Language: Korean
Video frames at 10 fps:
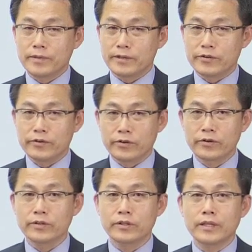시험에는
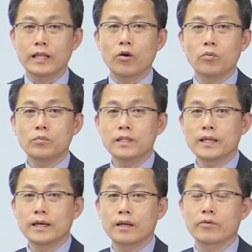이런 것들이
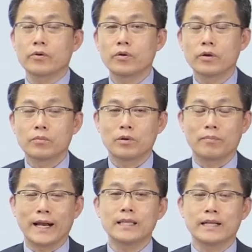나옵니다라고
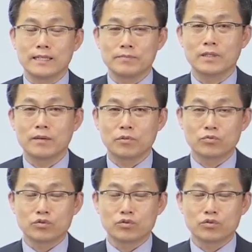많이는 아닙니다.